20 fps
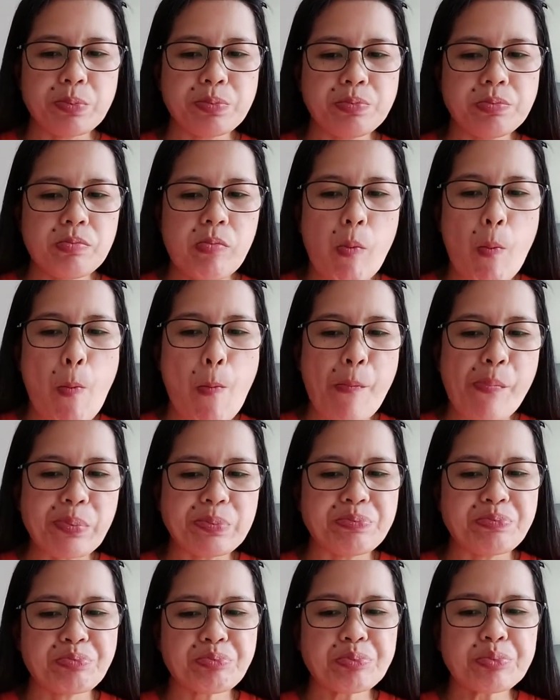Hmm.
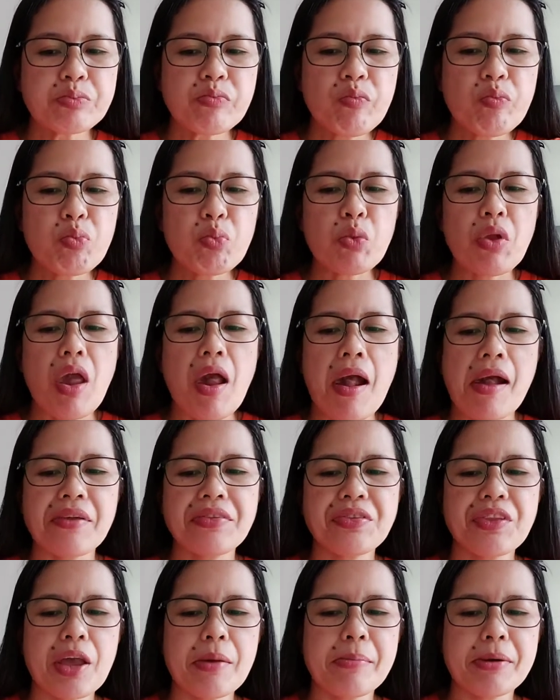
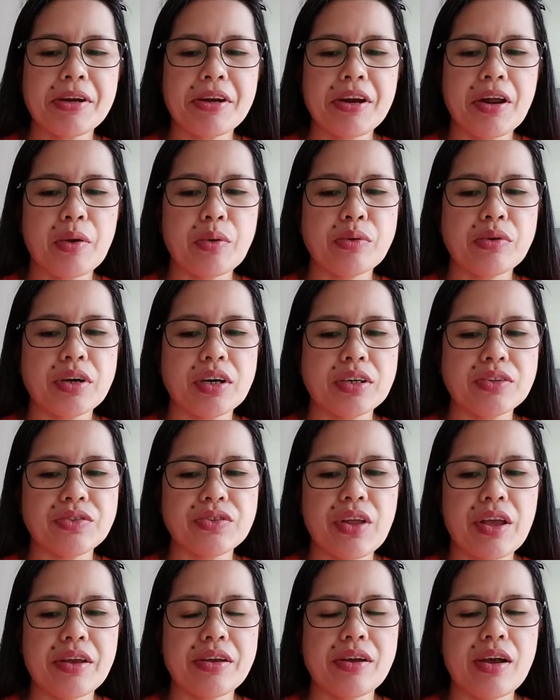Antay pa din ako ng
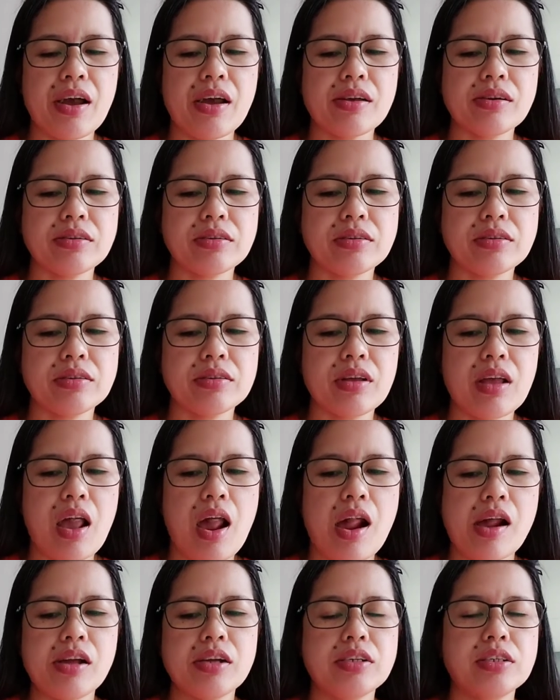antay guys.
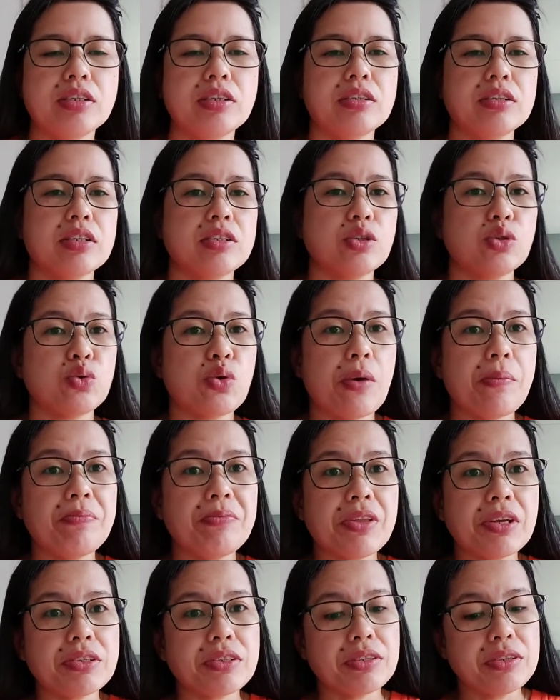Nag-swab
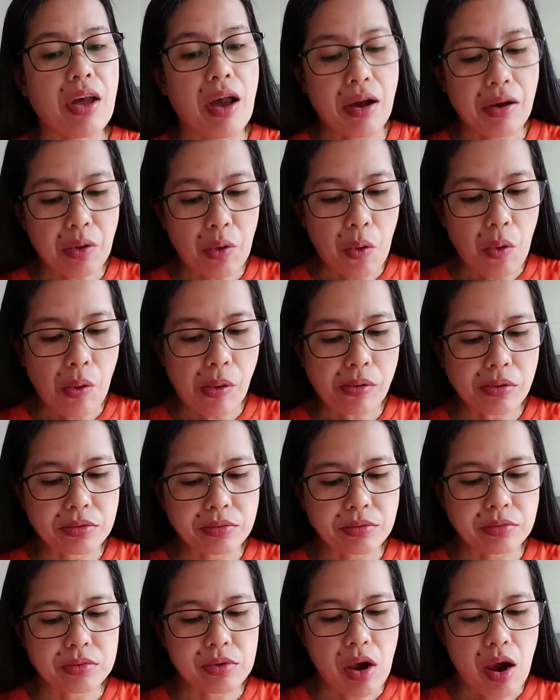test na ako.
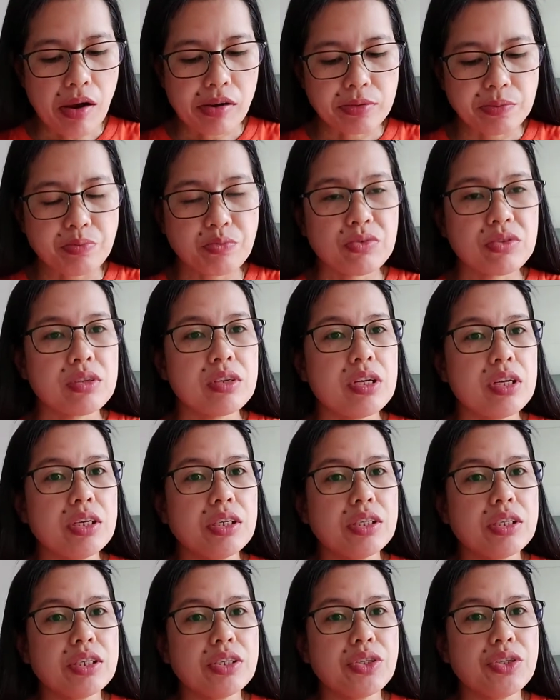
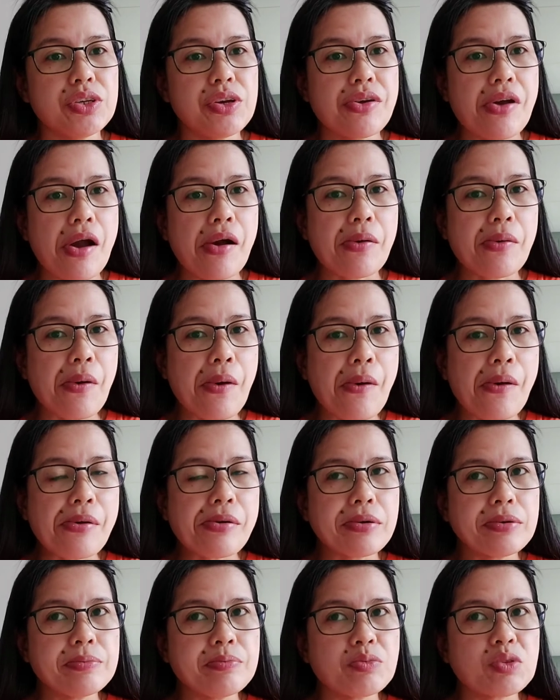ECG
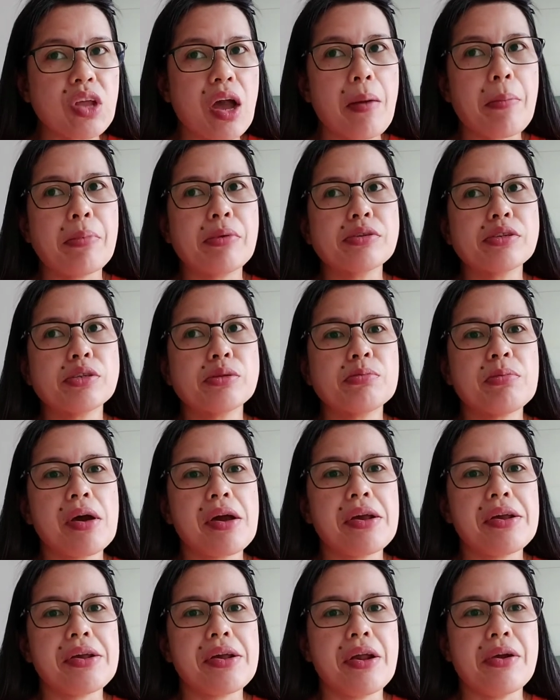ako. Tapos
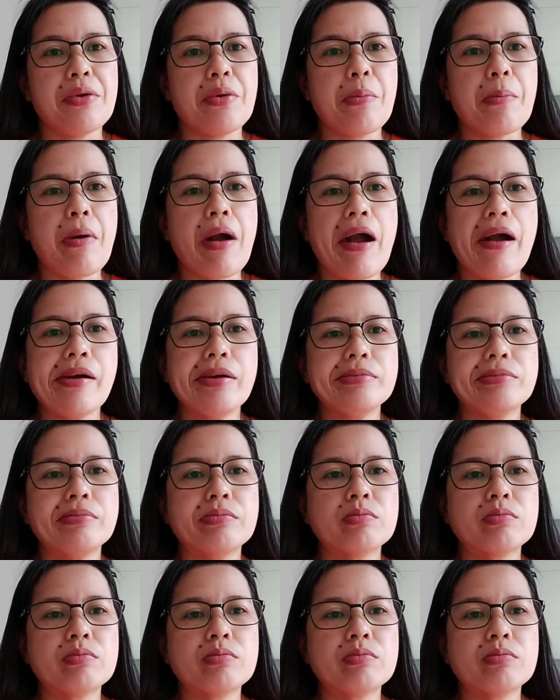may ano pa.